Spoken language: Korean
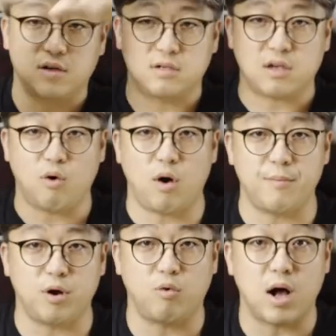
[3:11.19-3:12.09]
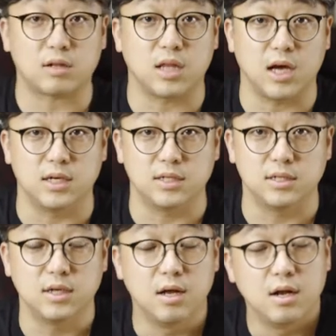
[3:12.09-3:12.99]
크게 화면을
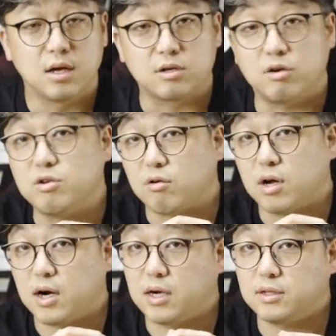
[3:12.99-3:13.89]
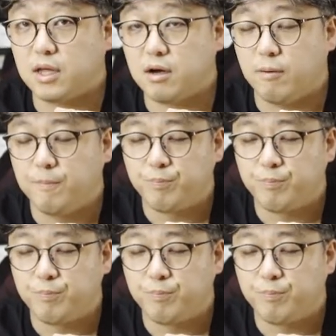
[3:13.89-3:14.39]
확대하는 그런 역할을 하는데요